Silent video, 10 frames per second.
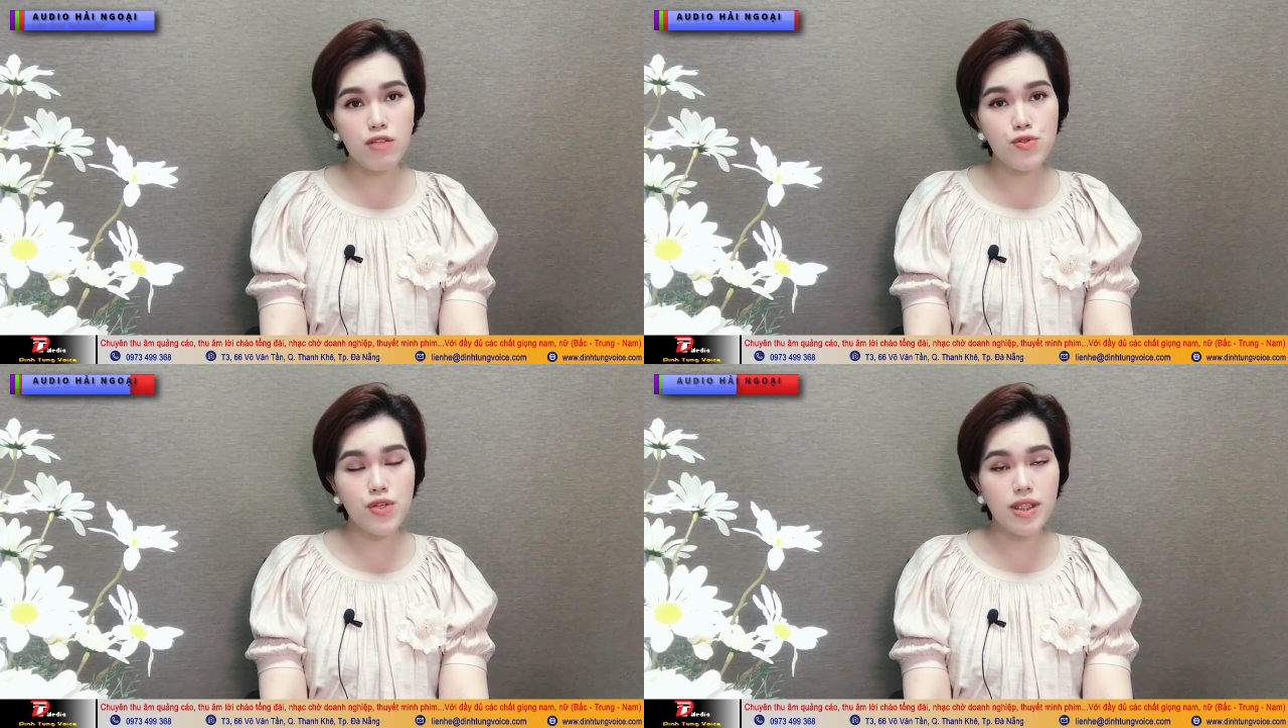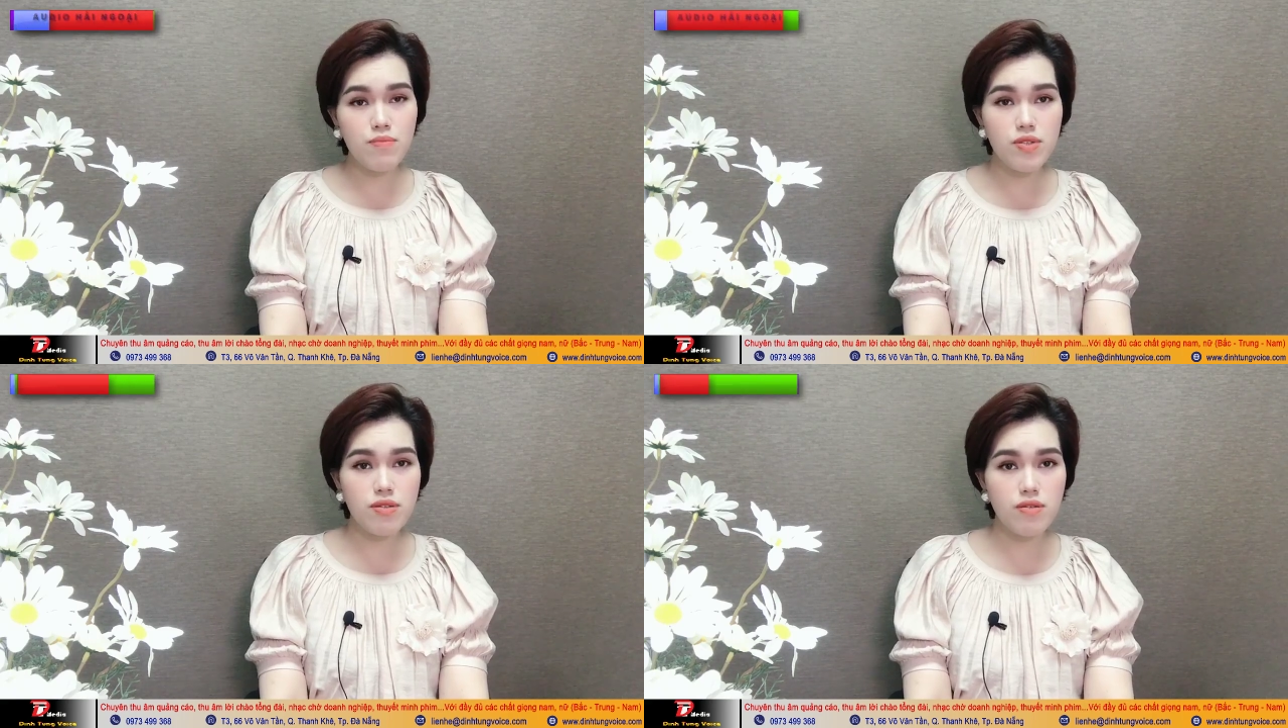chuyện tâm
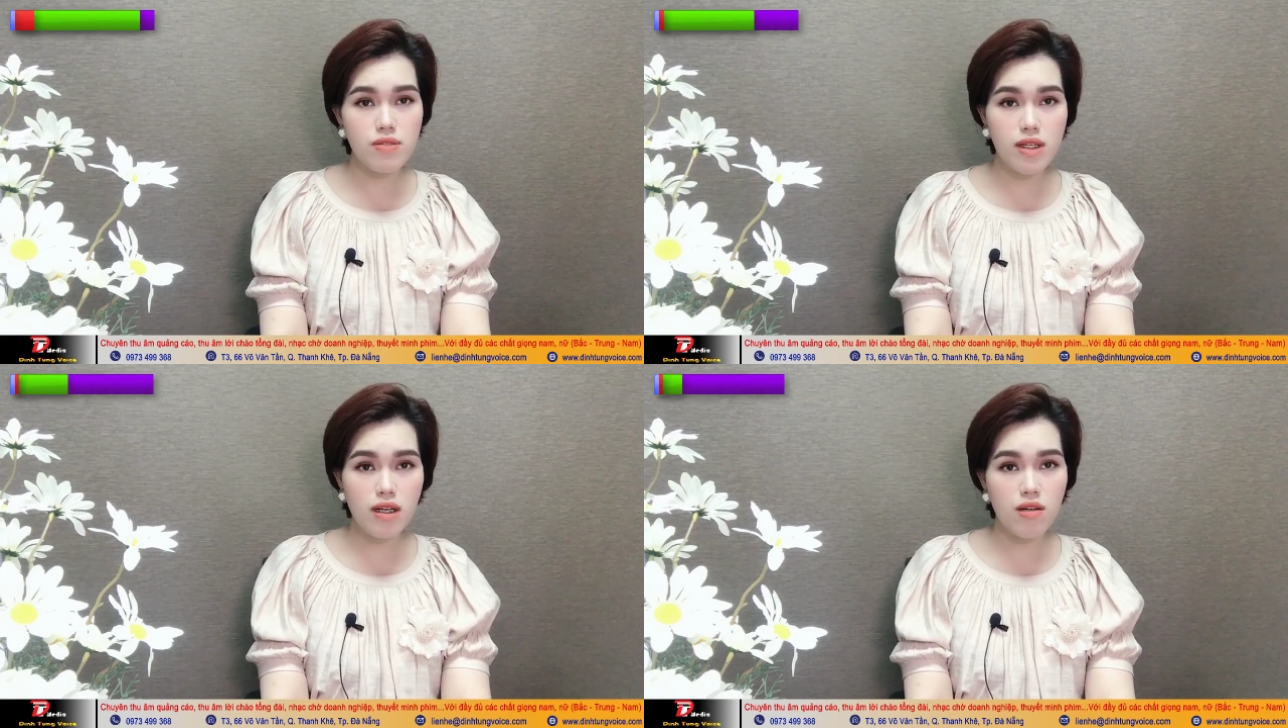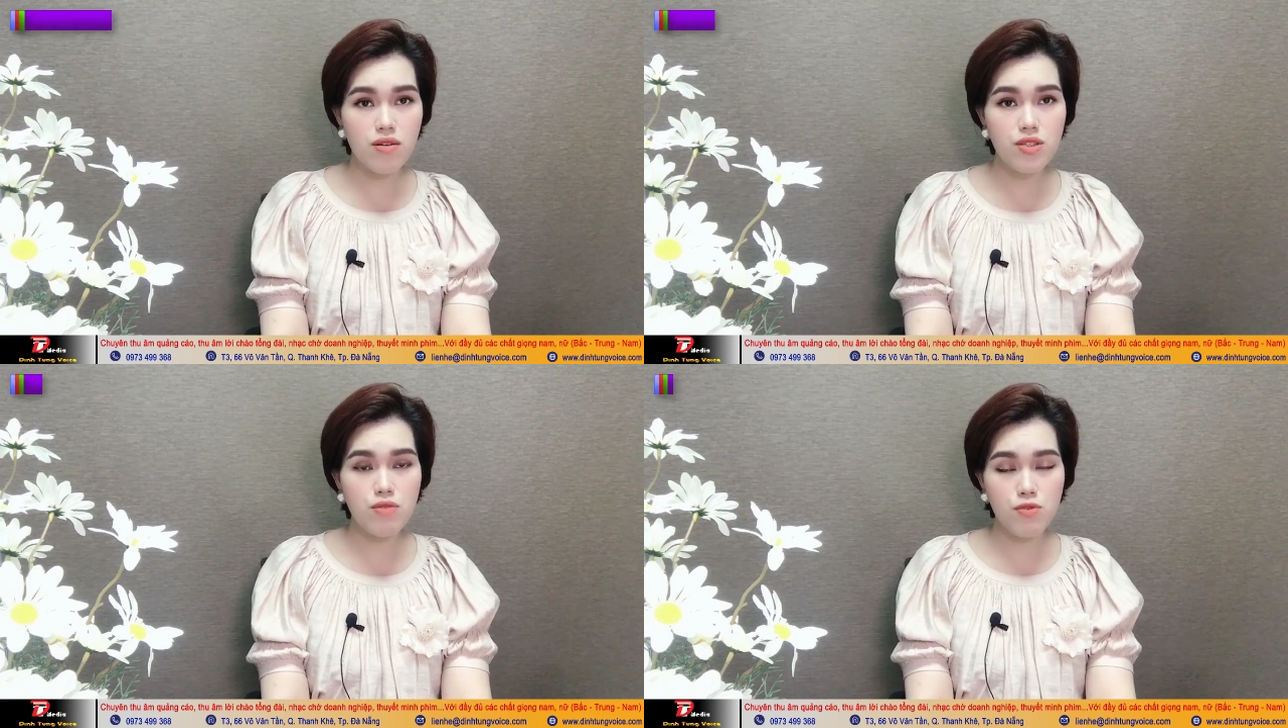sự sẽ có
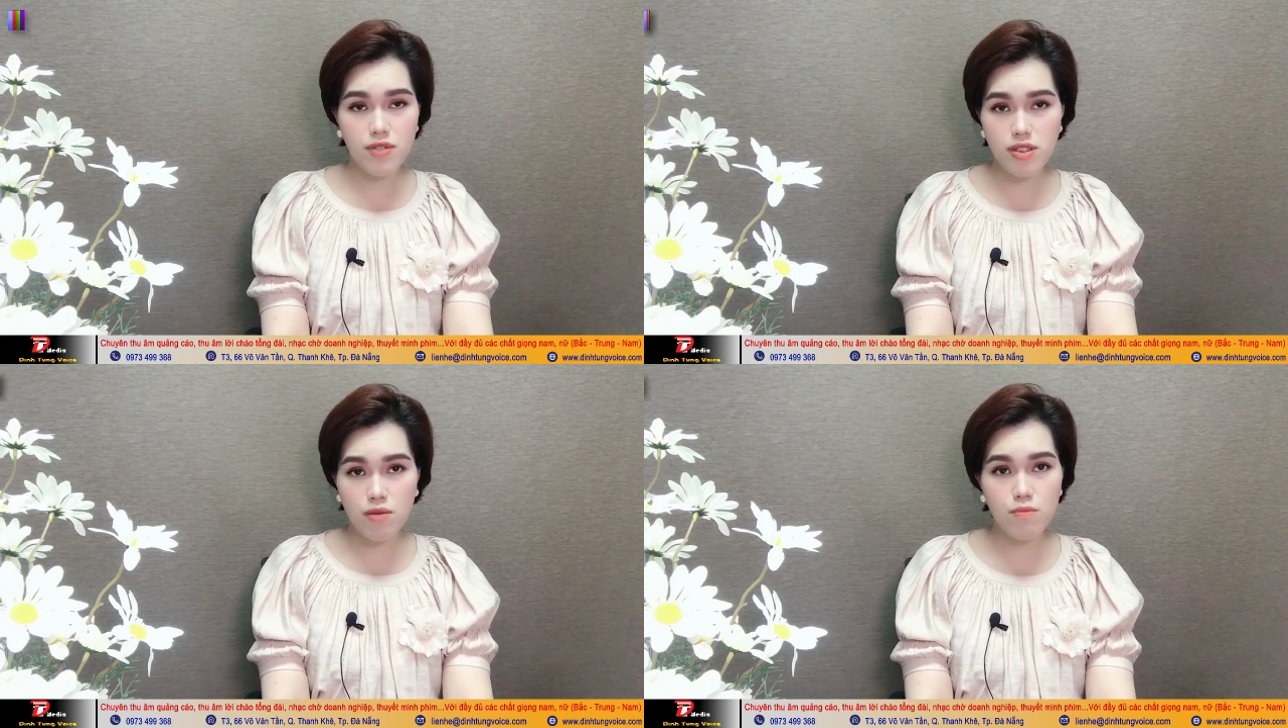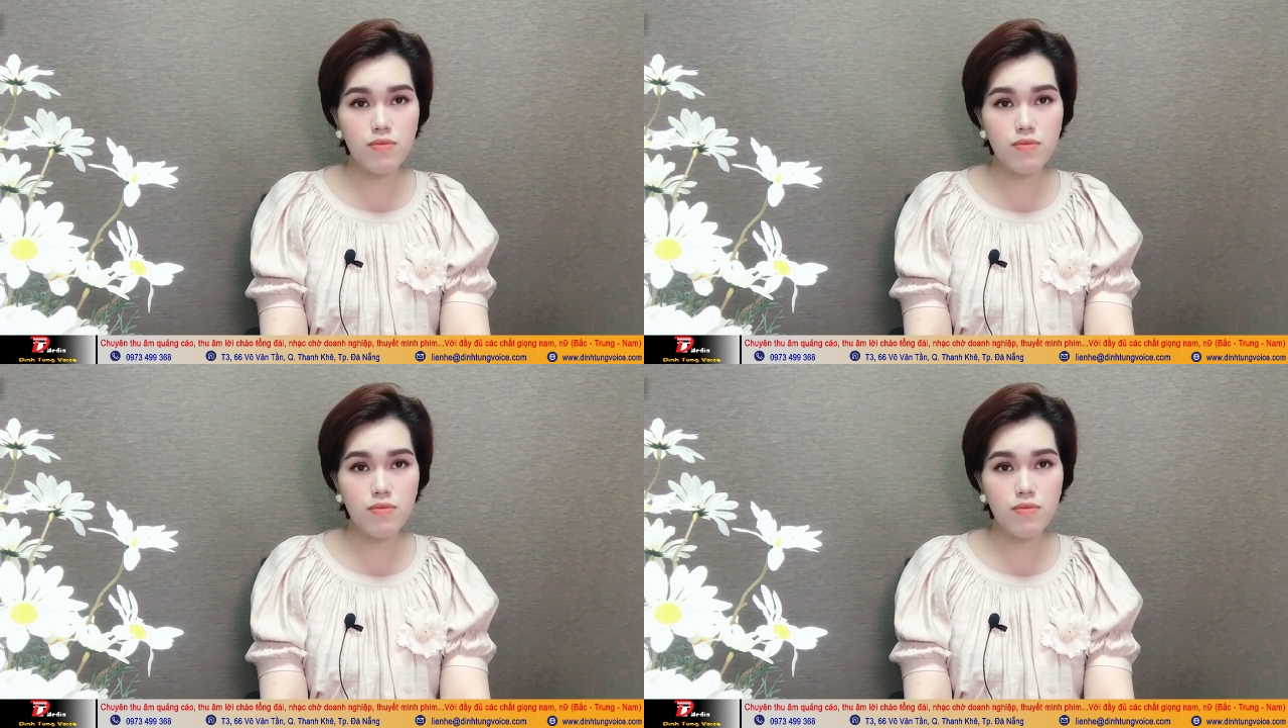trong số phát sóng